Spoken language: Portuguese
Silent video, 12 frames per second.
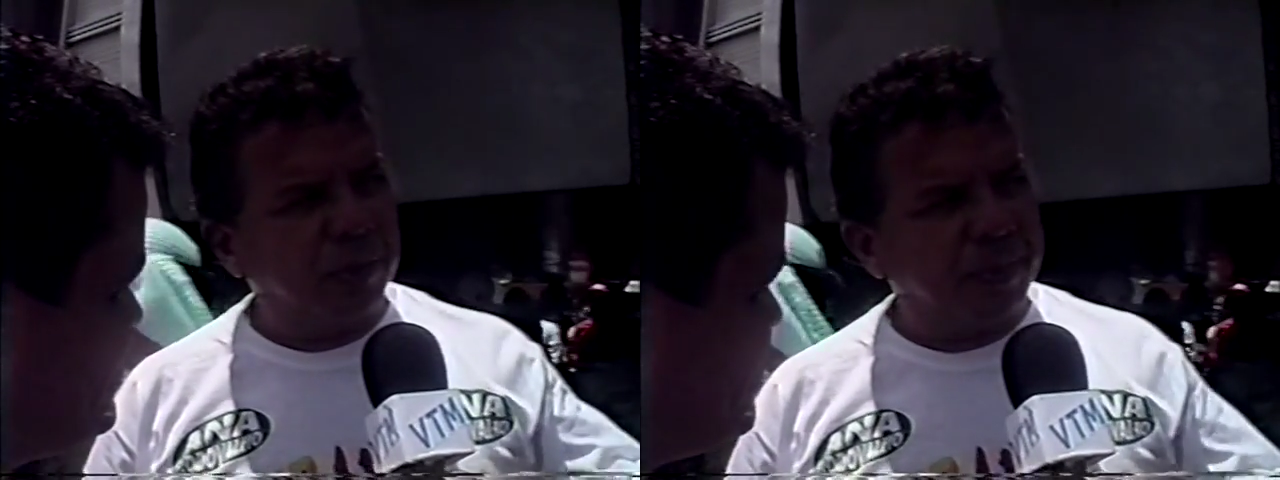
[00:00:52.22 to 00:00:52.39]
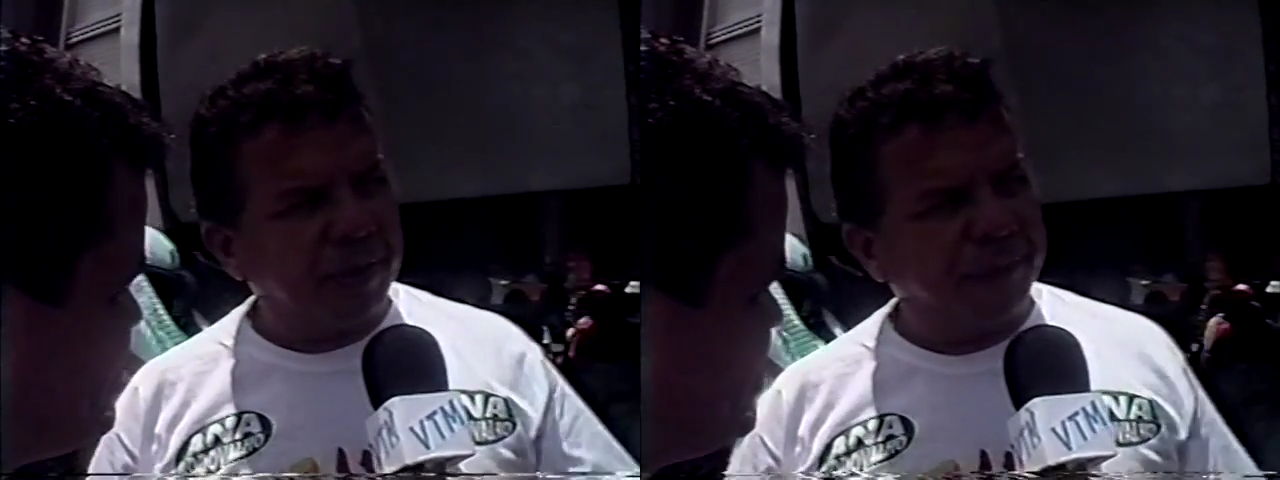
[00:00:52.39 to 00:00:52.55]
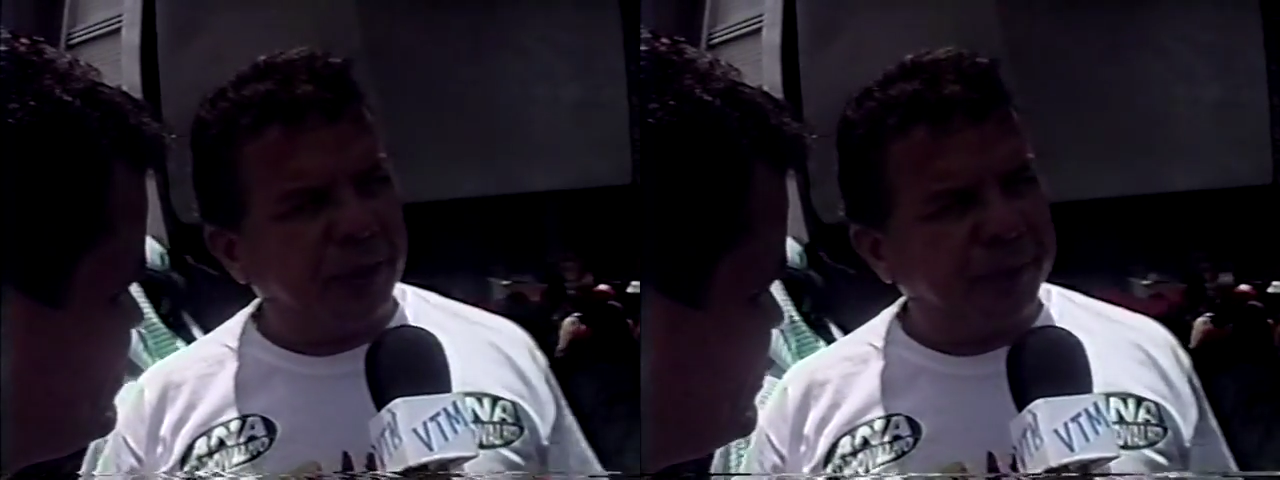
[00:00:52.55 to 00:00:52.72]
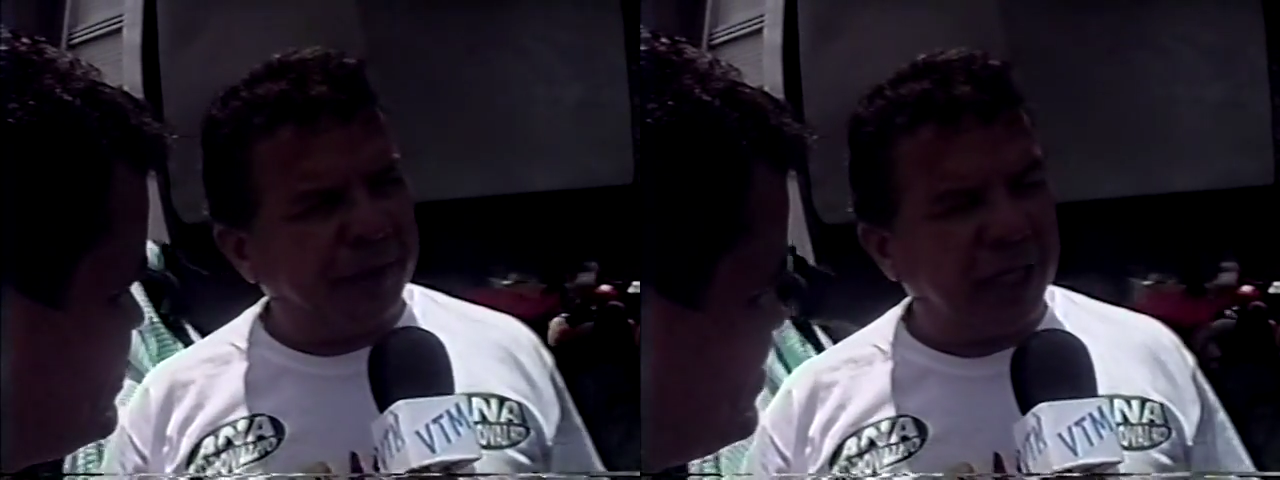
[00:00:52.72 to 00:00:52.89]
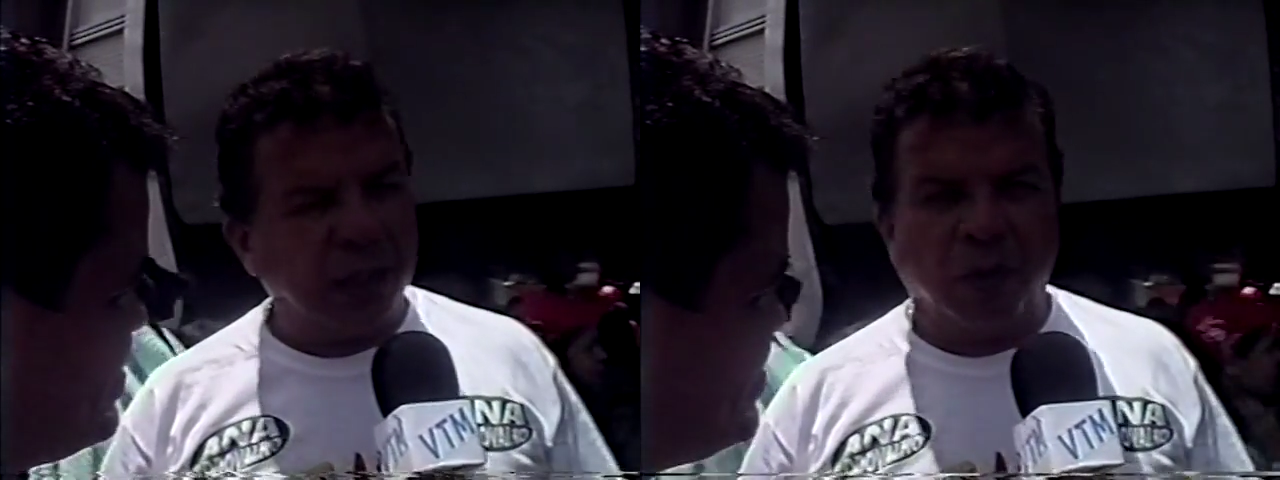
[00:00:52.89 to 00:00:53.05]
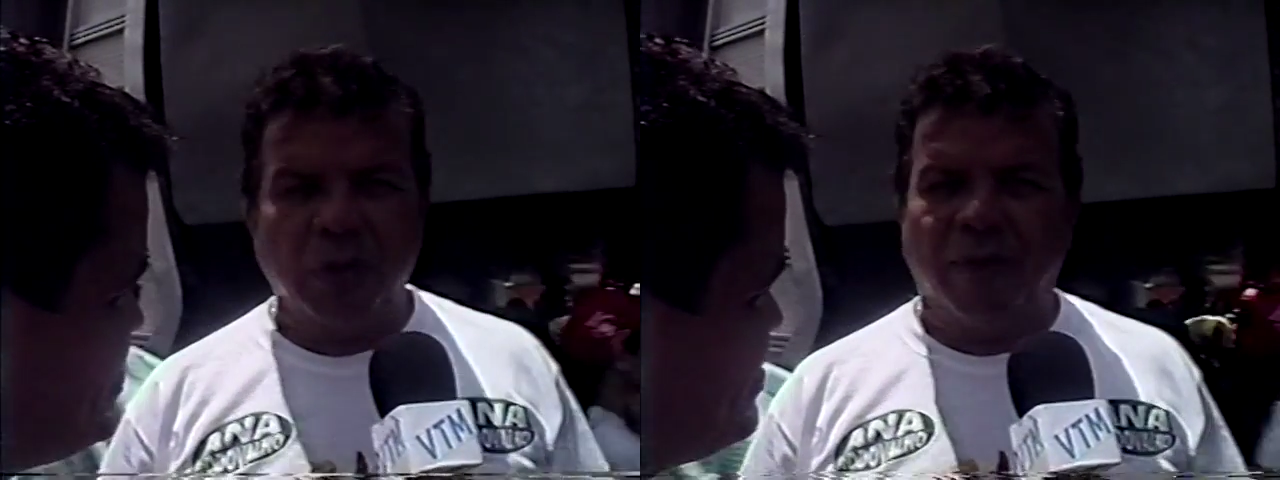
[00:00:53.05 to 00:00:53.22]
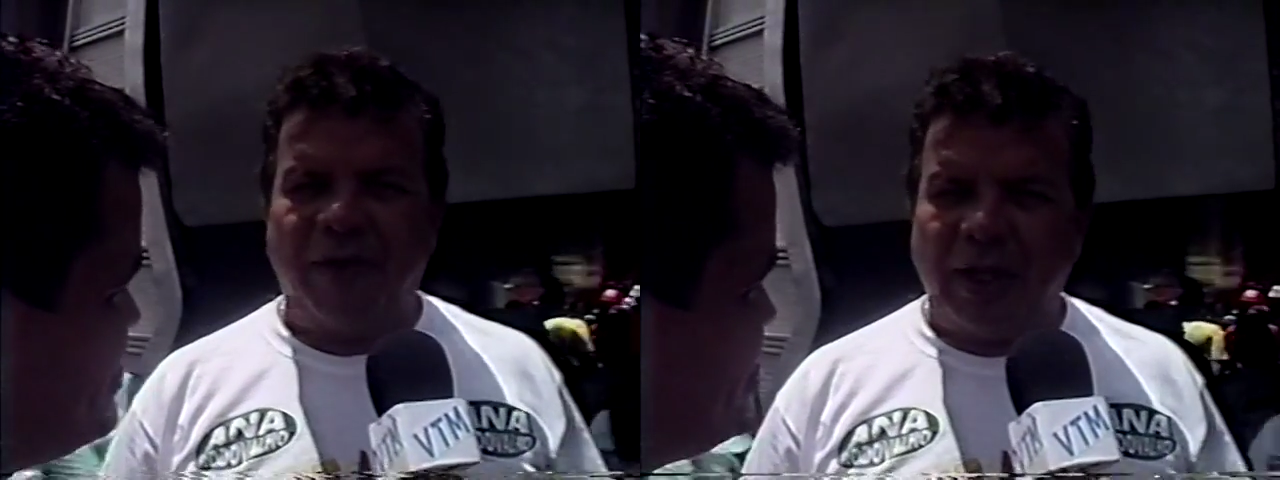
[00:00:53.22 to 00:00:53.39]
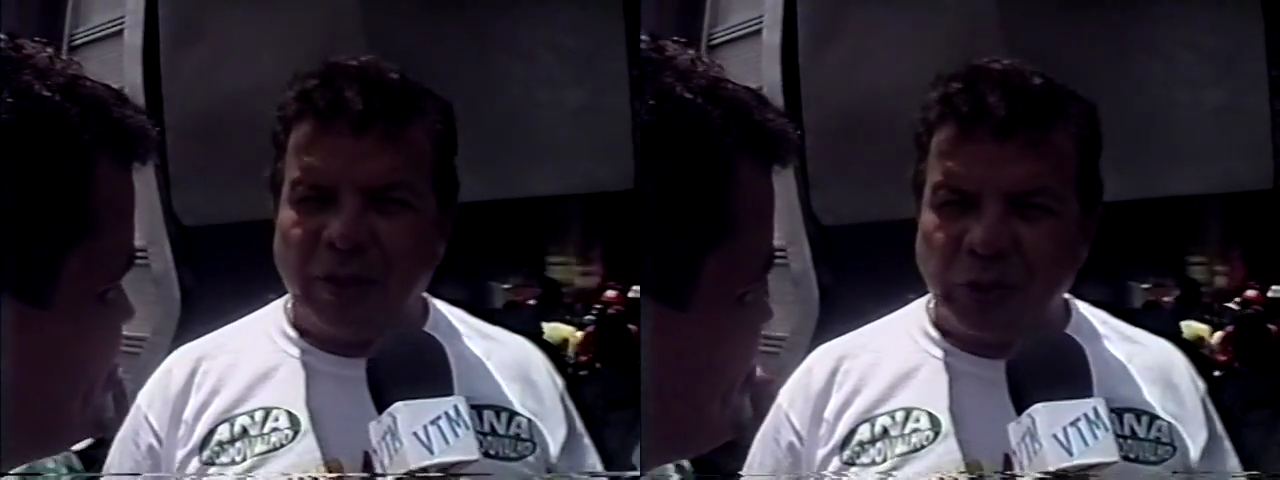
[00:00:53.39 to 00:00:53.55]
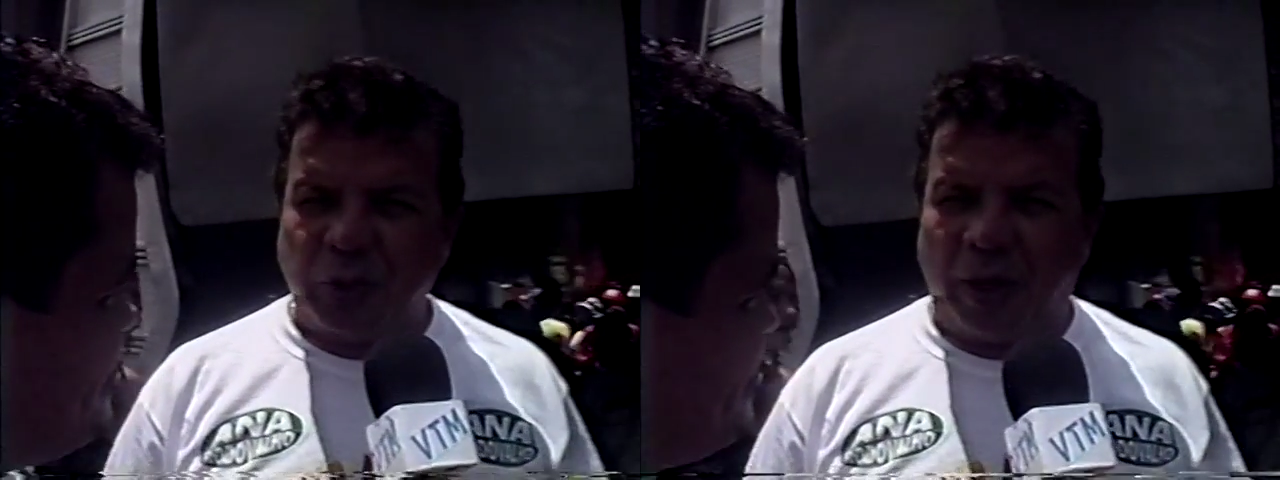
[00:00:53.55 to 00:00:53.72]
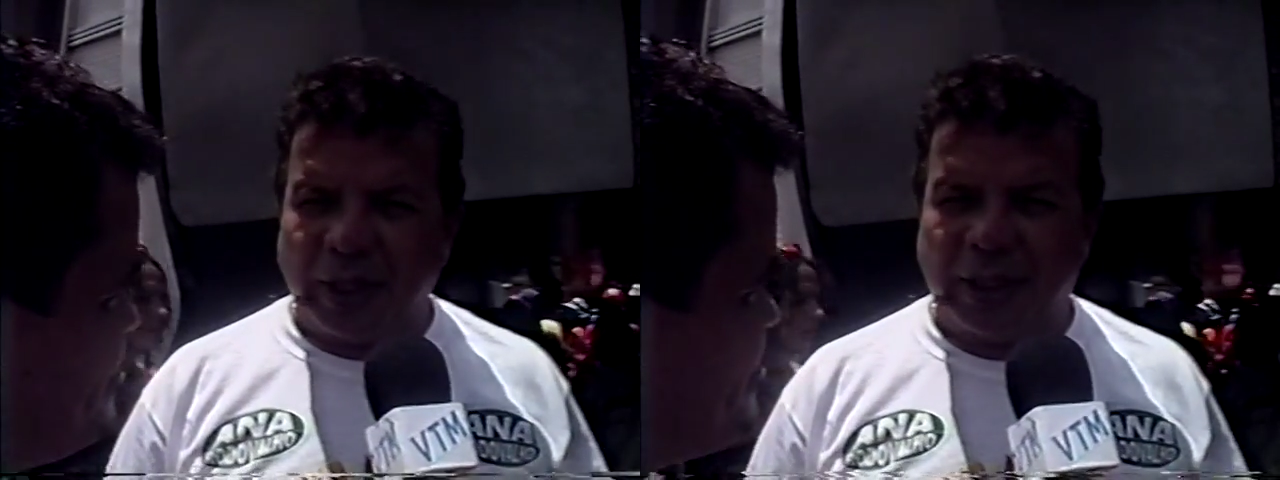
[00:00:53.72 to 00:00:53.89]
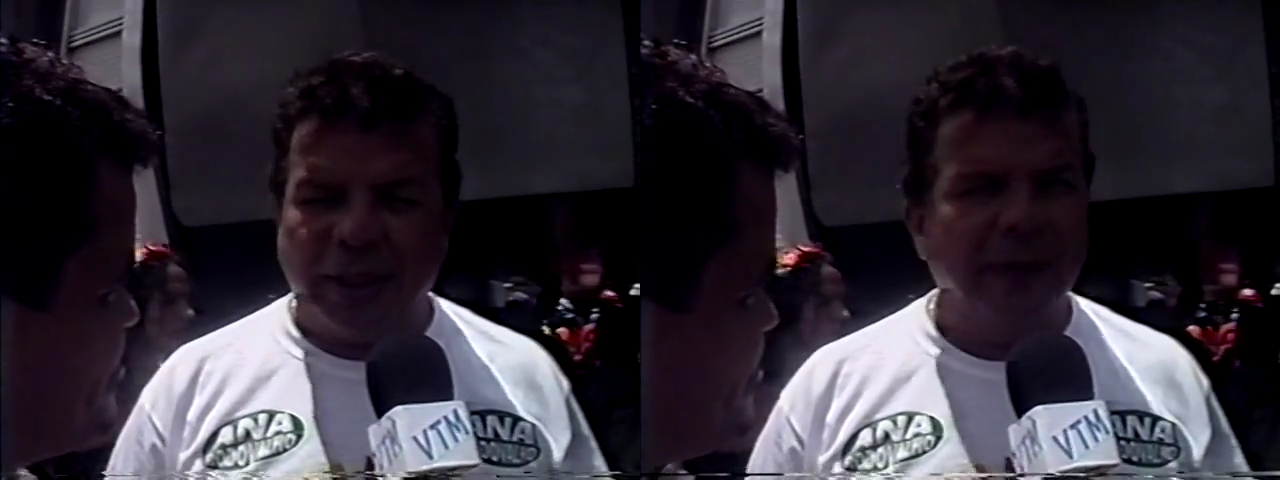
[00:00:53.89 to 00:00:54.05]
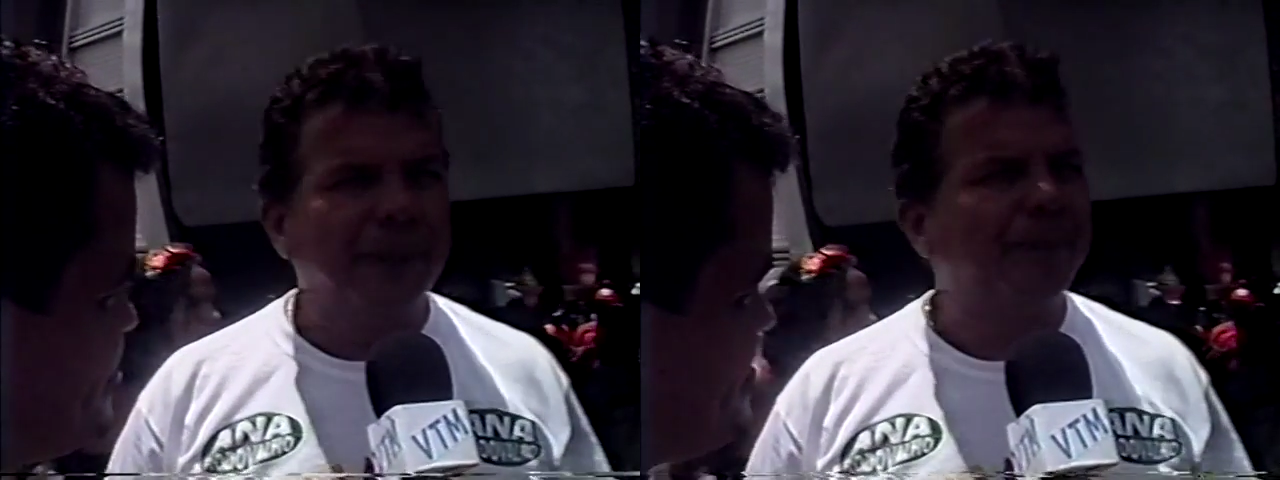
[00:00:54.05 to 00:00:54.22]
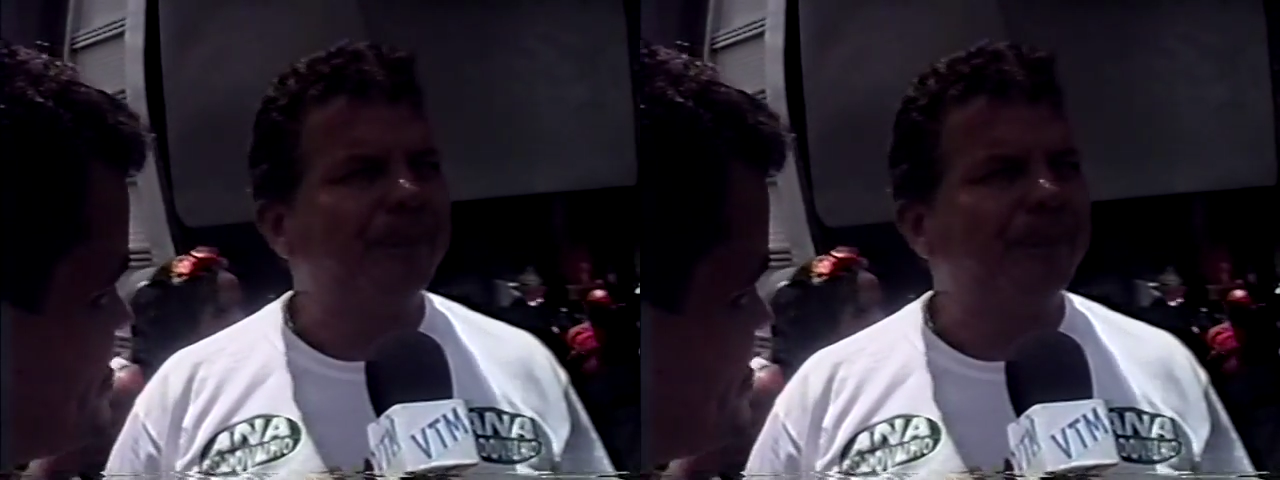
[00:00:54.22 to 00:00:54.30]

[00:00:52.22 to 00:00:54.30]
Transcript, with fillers: do prefeito Fernando tá Rodovalho, eu estou aqui.